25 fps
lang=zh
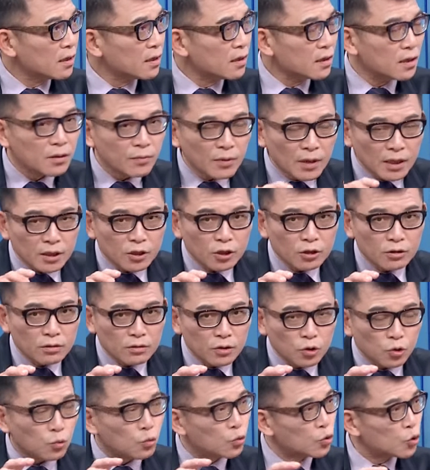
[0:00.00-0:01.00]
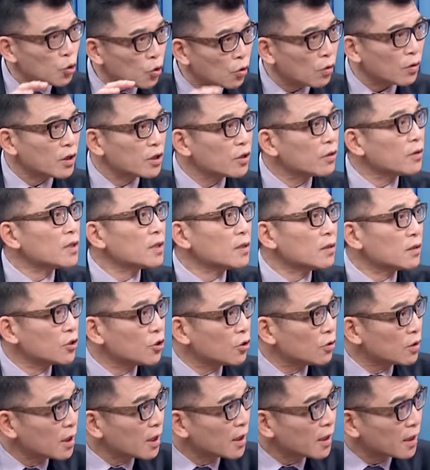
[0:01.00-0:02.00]
因为赌错了就
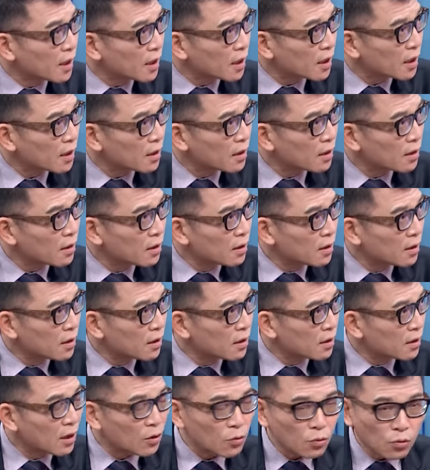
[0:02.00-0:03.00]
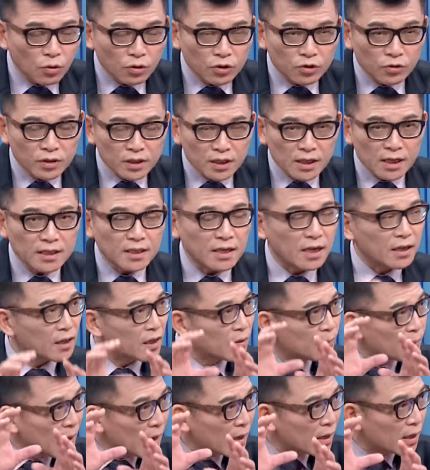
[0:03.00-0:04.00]
就跌停。嗯。那如果说今天涨
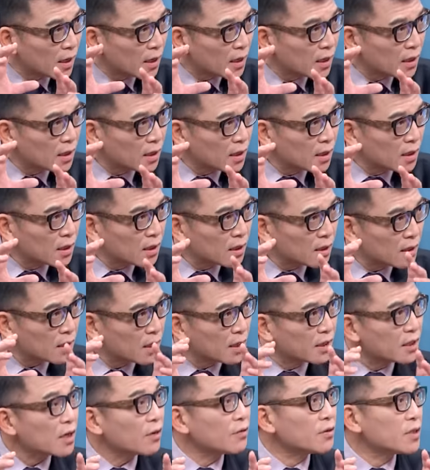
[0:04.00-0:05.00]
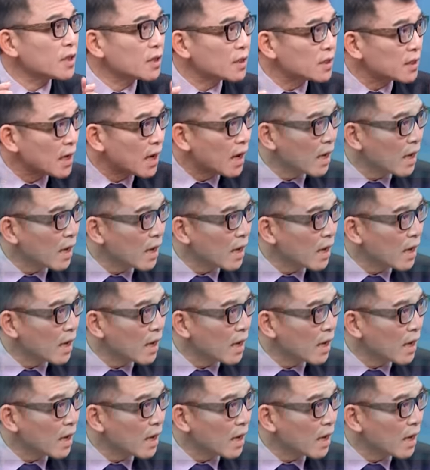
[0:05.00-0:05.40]
停板呢，也叫正常。就是